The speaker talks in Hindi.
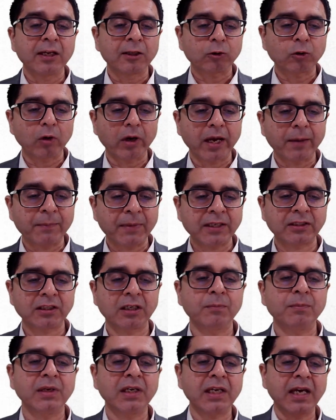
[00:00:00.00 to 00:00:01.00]
तो
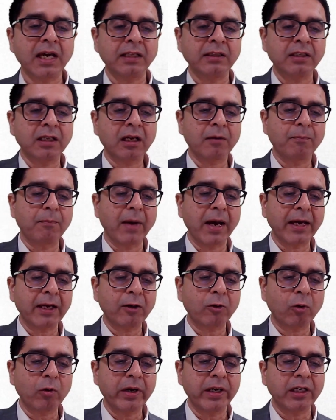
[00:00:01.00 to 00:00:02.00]
एमएसएमई e के अंदर
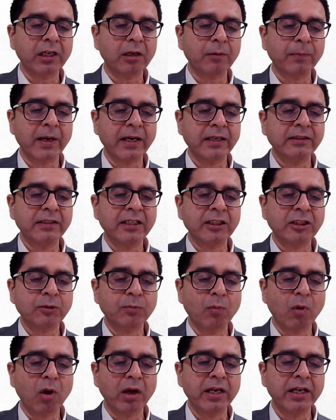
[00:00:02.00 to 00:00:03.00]
माइक्रो एंटरप्राइजेस
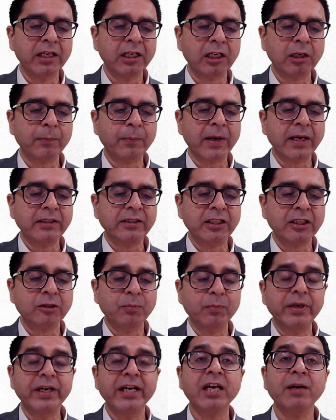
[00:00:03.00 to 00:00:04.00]
स्मॉल एंटरप्राइजेस
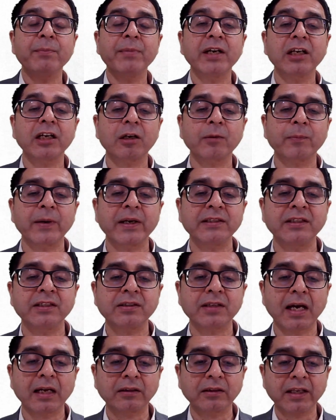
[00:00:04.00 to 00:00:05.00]
मीडियम
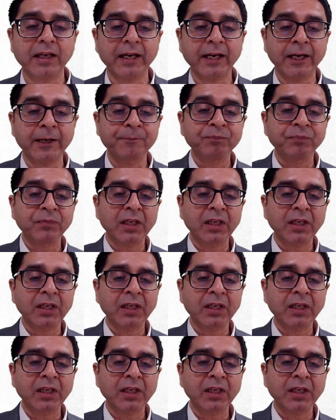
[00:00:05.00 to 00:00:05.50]
एंटरप्राइजेस आते हैं